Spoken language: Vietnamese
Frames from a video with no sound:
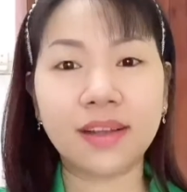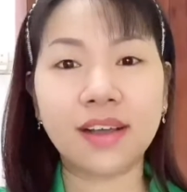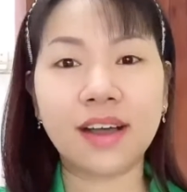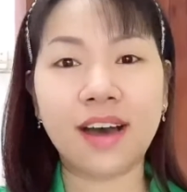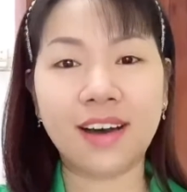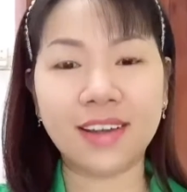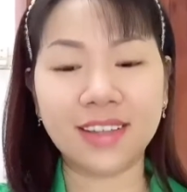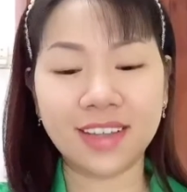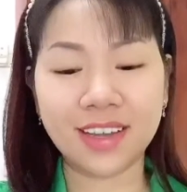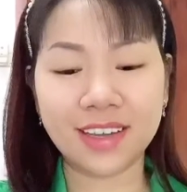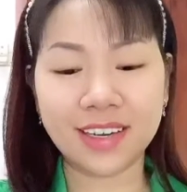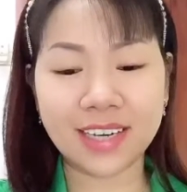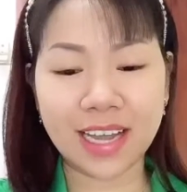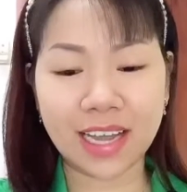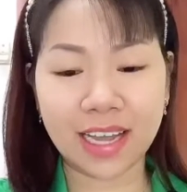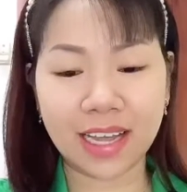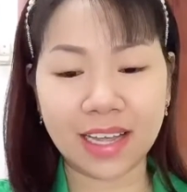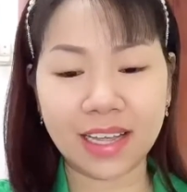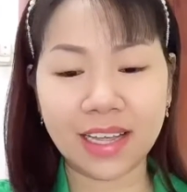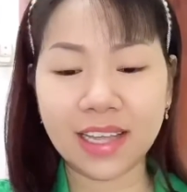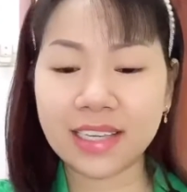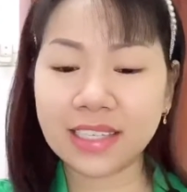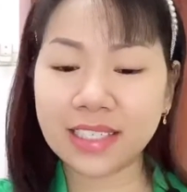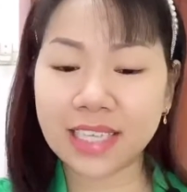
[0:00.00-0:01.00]
Họ cho
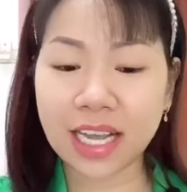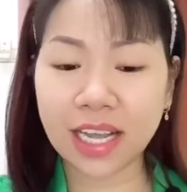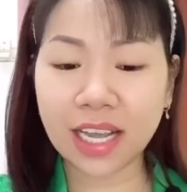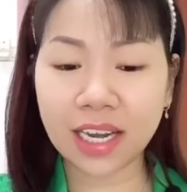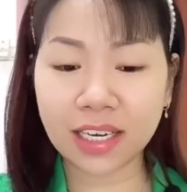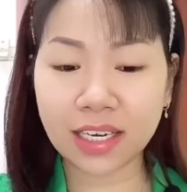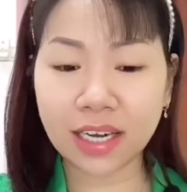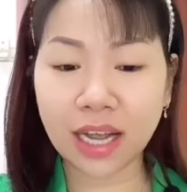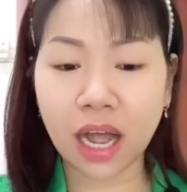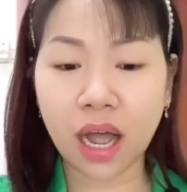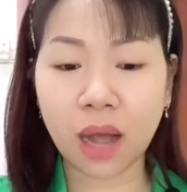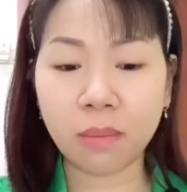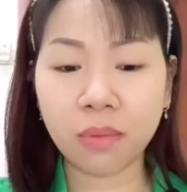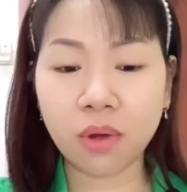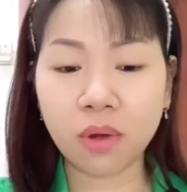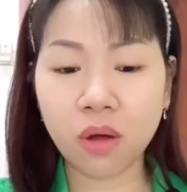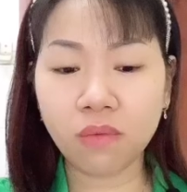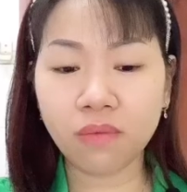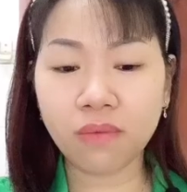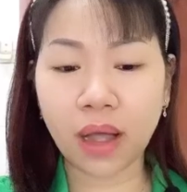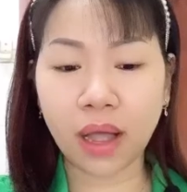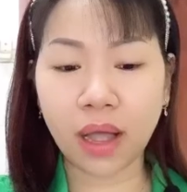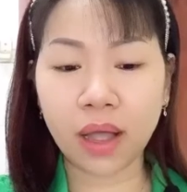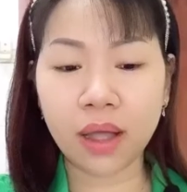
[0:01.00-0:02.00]
rằng trẻ nghịch ngợm,
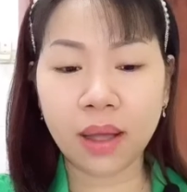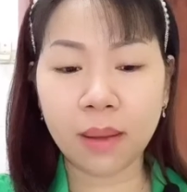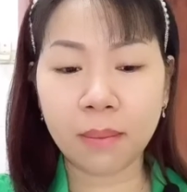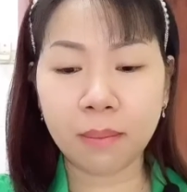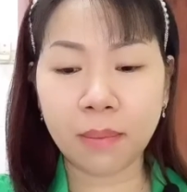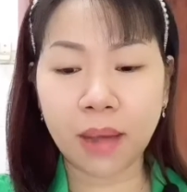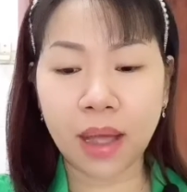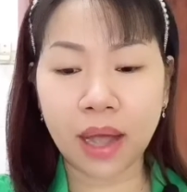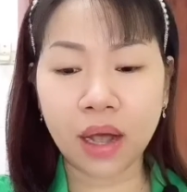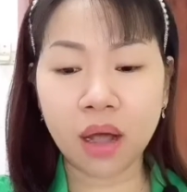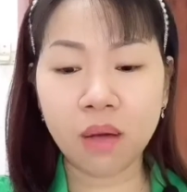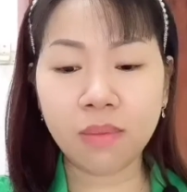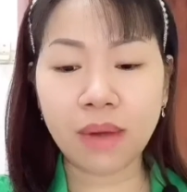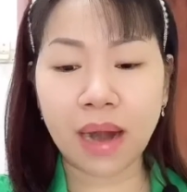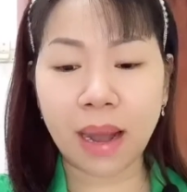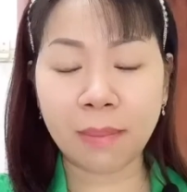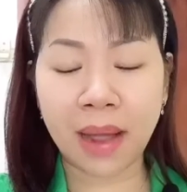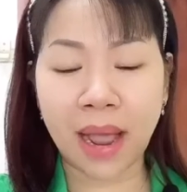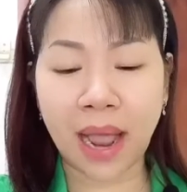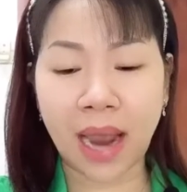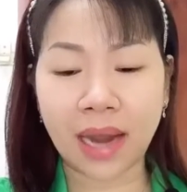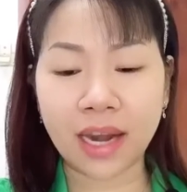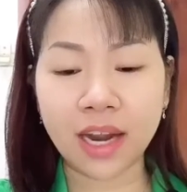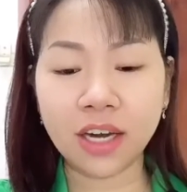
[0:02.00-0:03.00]
khôn vặt mà không làm
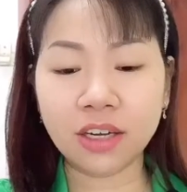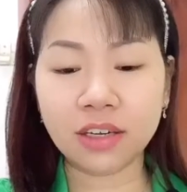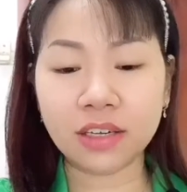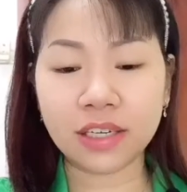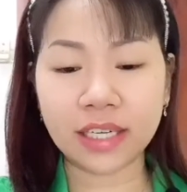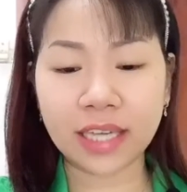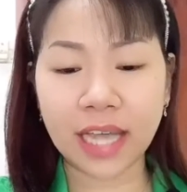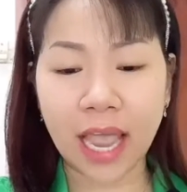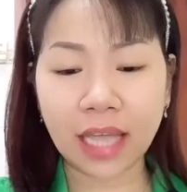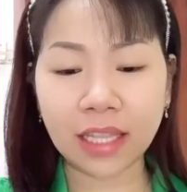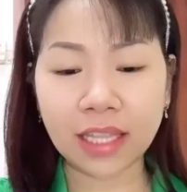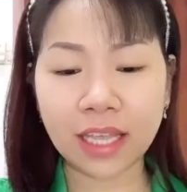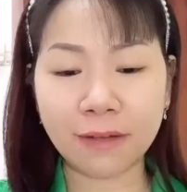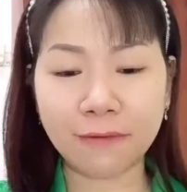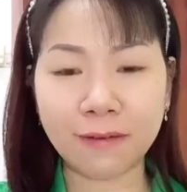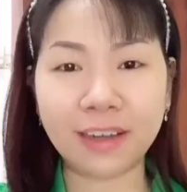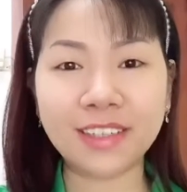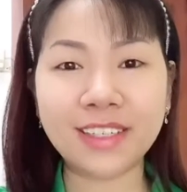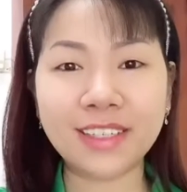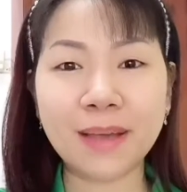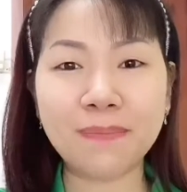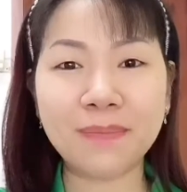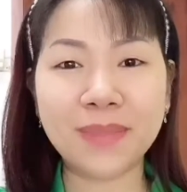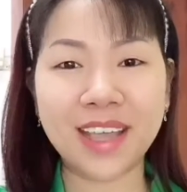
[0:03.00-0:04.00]
hại đến người khác thì
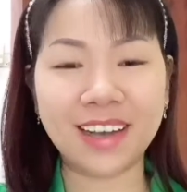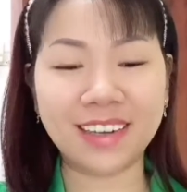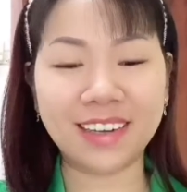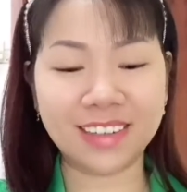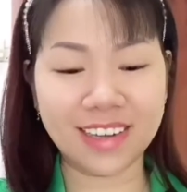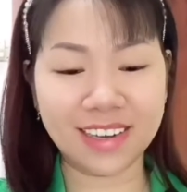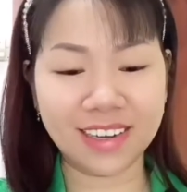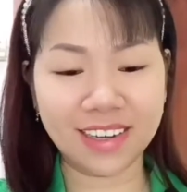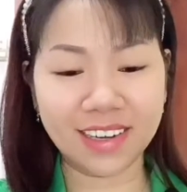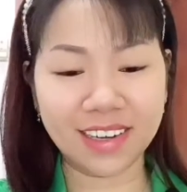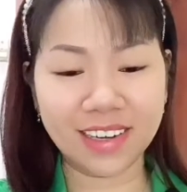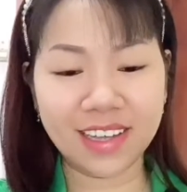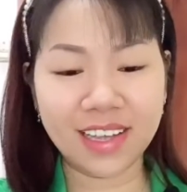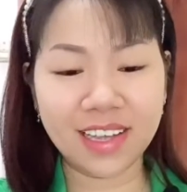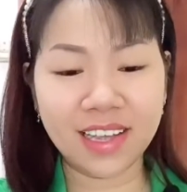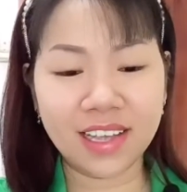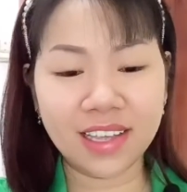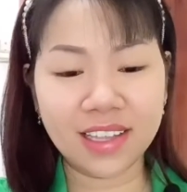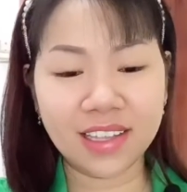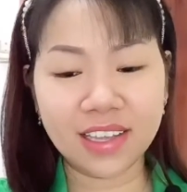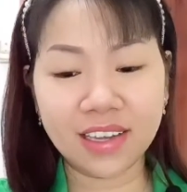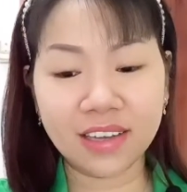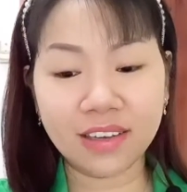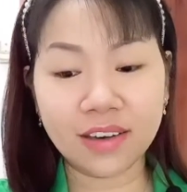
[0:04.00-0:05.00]
vẫn chấp nhận được.
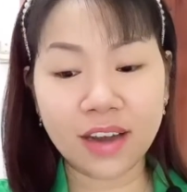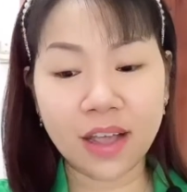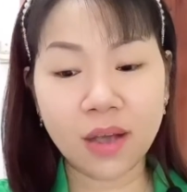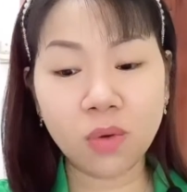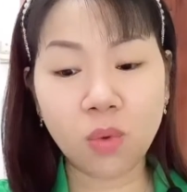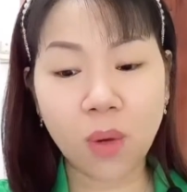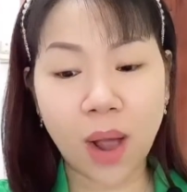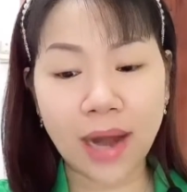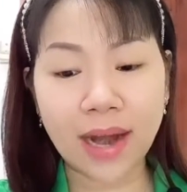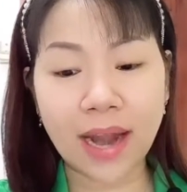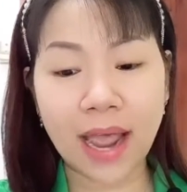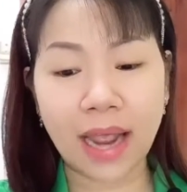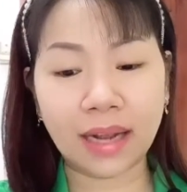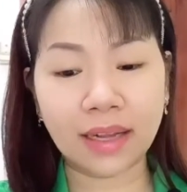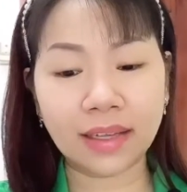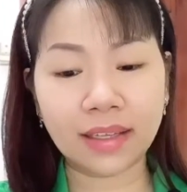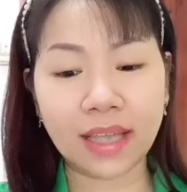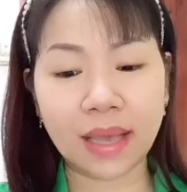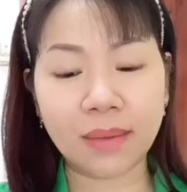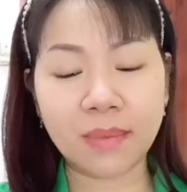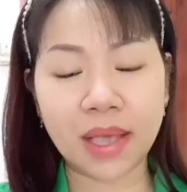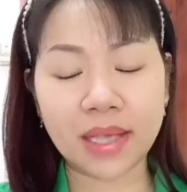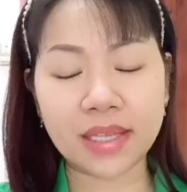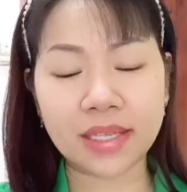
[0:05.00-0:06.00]
Nhưng nếu quá đáng,
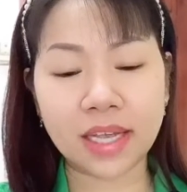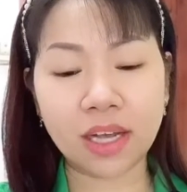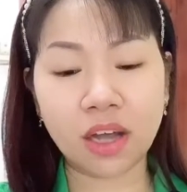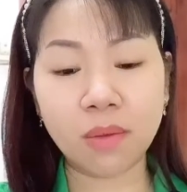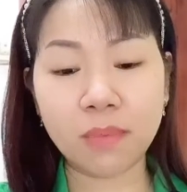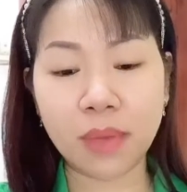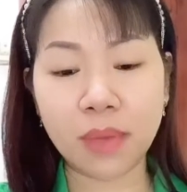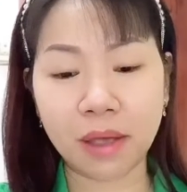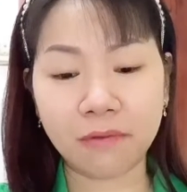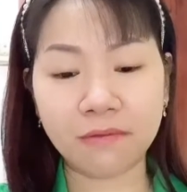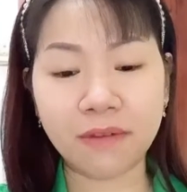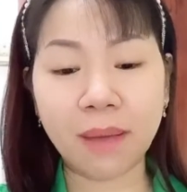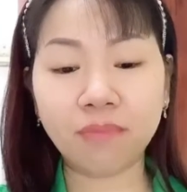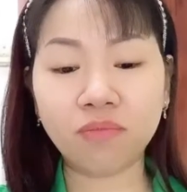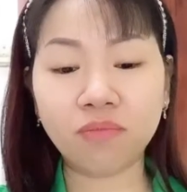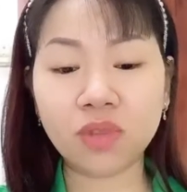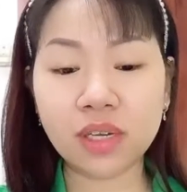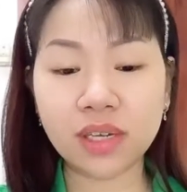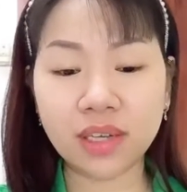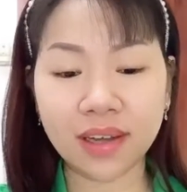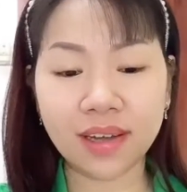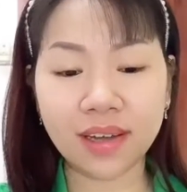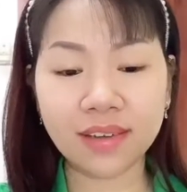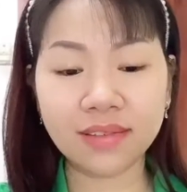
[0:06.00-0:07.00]
cha mẹ sẽ có biện pháp
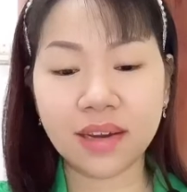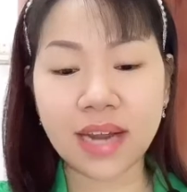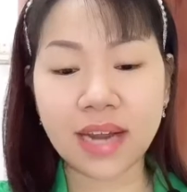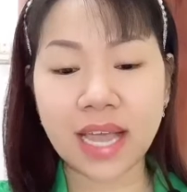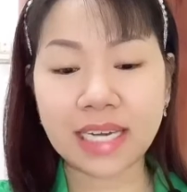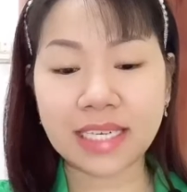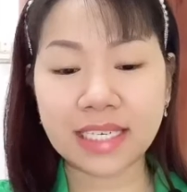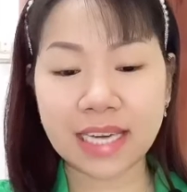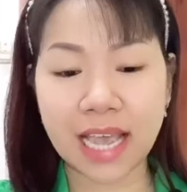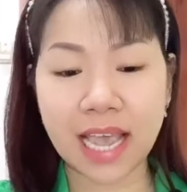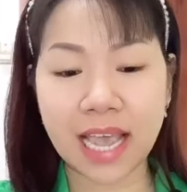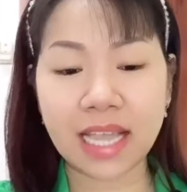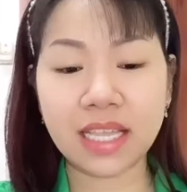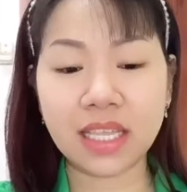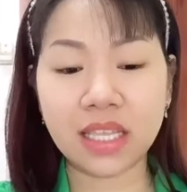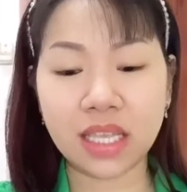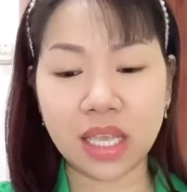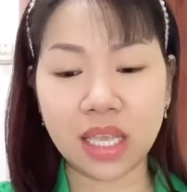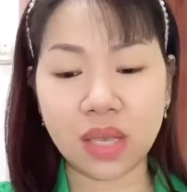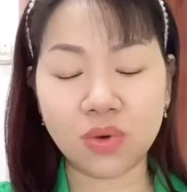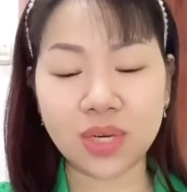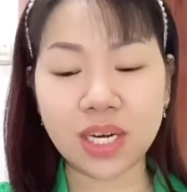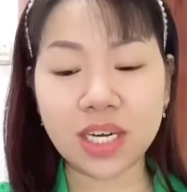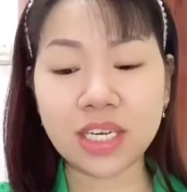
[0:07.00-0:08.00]
tương ứng để trẻ
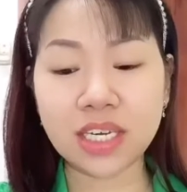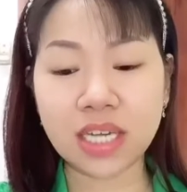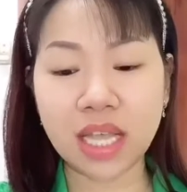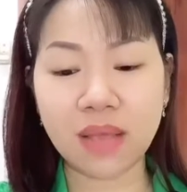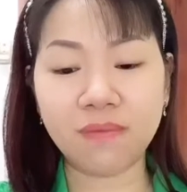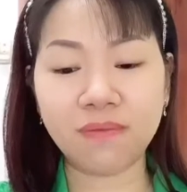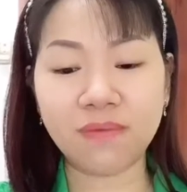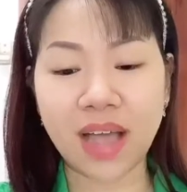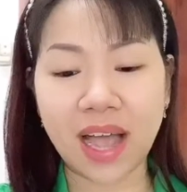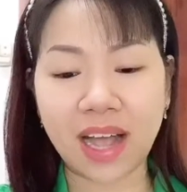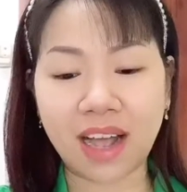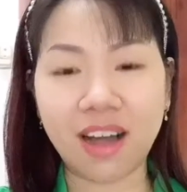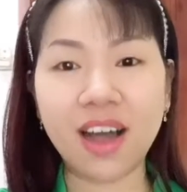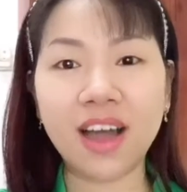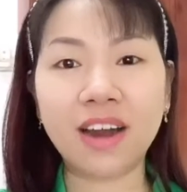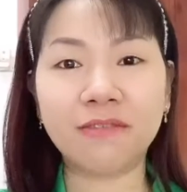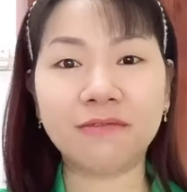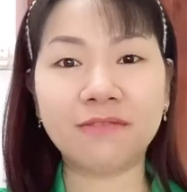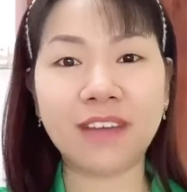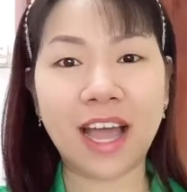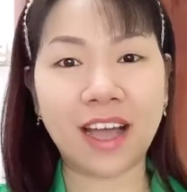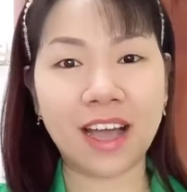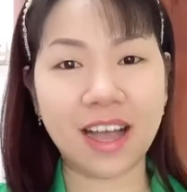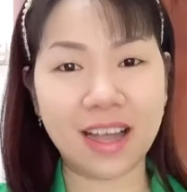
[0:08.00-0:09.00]
chịu trách nhiệm và có hình
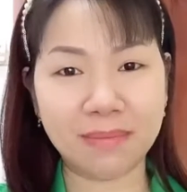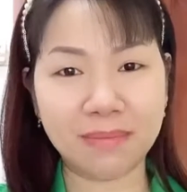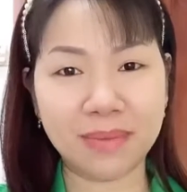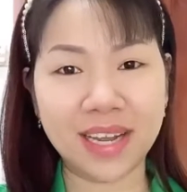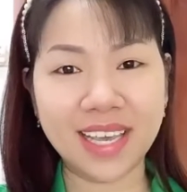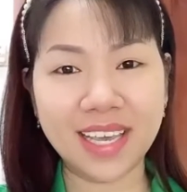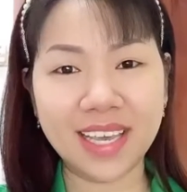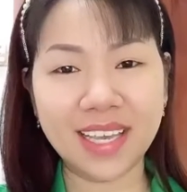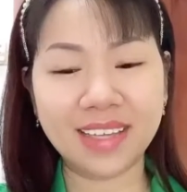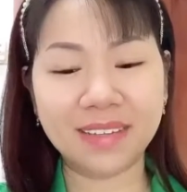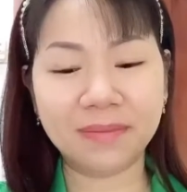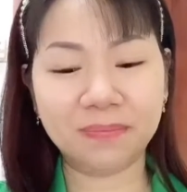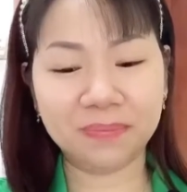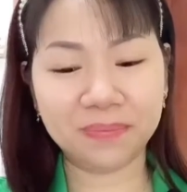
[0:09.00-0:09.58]
phạt hợp lý.